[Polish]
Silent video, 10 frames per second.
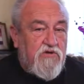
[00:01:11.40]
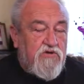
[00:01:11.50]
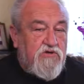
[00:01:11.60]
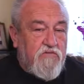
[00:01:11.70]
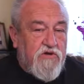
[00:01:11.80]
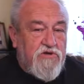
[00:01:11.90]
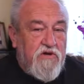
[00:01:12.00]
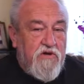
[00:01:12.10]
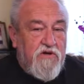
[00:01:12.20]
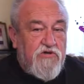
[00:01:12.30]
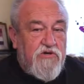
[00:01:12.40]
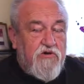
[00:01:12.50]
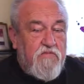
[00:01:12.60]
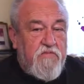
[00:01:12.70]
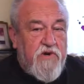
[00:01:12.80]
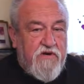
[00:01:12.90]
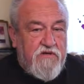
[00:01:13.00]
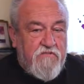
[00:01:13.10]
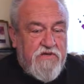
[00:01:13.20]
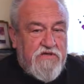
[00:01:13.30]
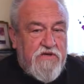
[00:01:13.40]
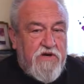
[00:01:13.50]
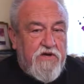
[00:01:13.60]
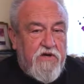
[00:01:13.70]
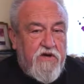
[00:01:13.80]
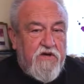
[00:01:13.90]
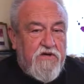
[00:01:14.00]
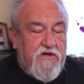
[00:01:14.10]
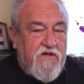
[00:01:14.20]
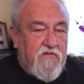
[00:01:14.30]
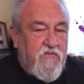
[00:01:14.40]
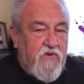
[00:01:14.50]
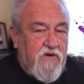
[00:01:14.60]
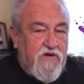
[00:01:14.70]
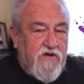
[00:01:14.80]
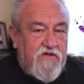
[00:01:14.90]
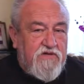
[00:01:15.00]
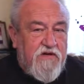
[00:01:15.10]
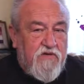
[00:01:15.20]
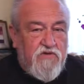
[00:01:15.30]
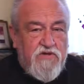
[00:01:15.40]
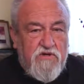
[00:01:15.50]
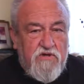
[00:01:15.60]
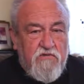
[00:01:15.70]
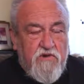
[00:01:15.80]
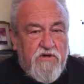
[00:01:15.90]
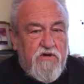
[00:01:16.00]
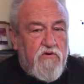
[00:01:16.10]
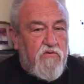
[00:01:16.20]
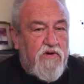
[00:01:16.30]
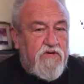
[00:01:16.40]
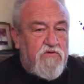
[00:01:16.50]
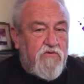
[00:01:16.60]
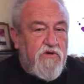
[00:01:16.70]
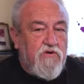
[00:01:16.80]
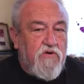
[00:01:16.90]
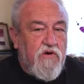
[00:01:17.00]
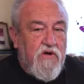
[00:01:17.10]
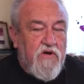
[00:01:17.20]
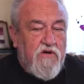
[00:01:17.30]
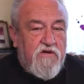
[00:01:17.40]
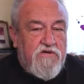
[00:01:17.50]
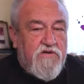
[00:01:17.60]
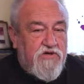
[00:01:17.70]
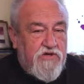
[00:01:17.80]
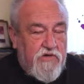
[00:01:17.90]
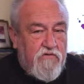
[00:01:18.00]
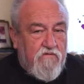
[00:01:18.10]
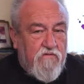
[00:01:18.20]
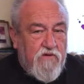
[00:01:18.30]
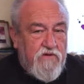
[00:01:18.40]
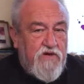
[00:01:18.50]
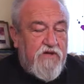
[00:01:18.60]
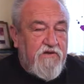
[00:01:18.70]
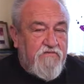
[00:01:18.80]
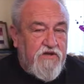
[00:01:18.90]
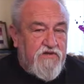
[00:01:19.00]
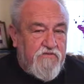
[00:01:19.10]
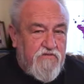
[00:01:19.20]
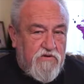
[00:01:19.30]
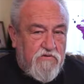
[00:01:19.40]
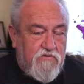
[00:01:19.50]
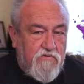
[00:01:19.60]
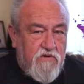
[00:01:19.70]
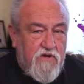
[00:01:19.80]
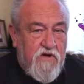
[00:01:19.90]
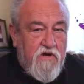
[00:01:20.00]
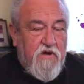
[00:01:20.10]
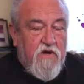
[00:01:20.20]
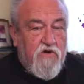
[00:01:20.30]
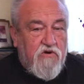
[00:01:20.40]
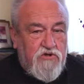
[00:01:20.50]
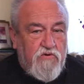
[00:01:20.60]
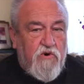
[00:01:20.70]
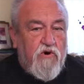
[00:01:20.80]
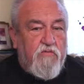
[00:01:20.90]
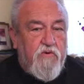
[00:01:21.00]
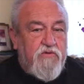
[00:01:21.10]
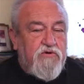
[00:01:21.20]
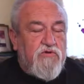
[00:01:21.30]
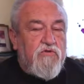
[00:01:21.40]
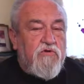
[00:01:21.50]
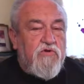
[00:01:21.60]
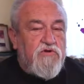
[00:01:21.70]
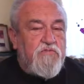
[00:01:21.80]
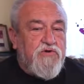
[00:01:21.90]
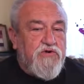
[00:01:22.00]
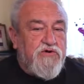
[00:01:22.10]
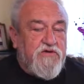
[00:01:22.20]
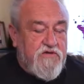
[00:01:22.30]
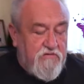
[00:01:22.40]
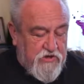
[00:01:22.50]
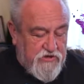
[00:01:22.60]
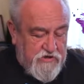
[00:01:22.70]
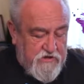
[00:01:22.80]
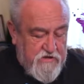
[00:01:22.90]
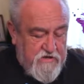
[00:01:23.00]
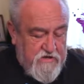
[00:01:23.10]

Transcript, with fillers: to zdobycie rzekome Bastylii, kiedy tam był jeden staruszek i chyba kilkunastu tylko e, strażników, i jeden więzień w środku. Chodziło o po prostu rozpoczęcie zamieszek.